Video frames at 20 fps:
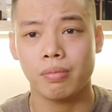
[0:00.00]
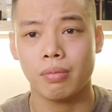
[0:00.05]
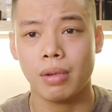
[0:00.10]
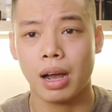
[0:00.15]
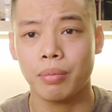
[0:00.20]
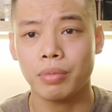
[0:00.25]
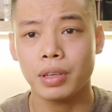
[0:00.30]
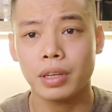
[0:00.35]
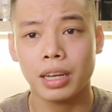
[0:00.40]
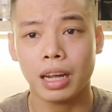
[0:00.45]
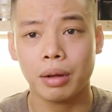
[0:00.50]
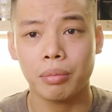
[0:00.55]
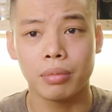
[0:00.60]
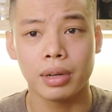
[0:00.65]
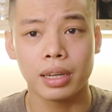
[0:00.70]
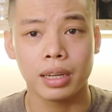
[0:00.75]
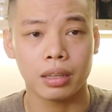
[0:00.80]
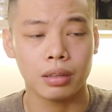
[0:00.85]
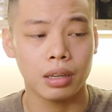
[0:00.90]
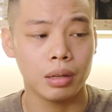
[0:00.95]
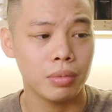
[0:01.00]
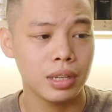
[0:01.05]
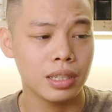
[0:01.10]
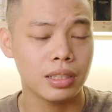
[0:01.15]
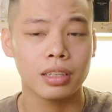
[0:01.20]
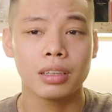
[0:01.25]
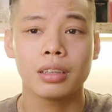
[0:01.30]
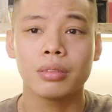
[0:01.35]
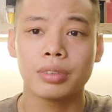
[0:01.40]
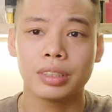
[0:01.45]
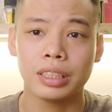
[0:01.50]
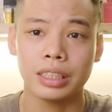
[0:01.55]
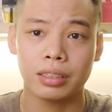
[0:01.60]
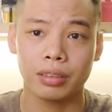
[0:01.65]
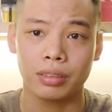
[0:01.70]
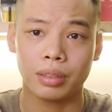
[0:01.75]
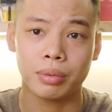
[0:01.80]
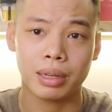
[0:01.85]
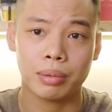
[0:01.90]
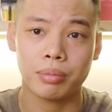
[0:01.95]
bám trên da mình đến bây giờ chỉ
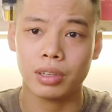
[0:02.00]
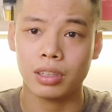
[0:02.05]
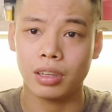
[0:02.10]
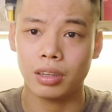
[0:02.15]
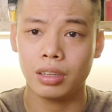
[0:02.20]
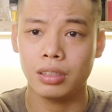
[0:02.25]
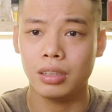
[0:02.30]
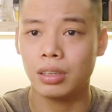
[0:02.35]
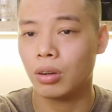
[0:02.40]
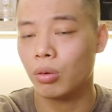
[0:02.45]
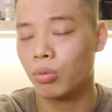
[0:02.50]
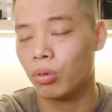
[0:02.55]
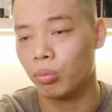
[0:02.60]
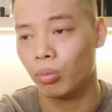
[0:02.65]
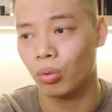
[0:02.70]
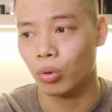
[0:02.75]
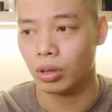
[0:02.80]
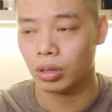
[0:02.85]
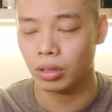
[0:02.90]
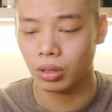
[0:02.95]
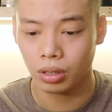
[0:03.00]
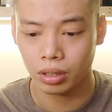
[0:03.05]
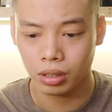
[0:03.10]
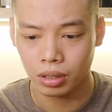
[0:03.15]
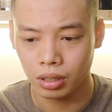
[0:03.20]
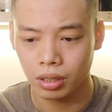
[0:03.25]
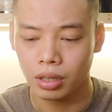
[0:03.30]
khoảng tầm 5 tiếng gần như không còn mùi nữa rồi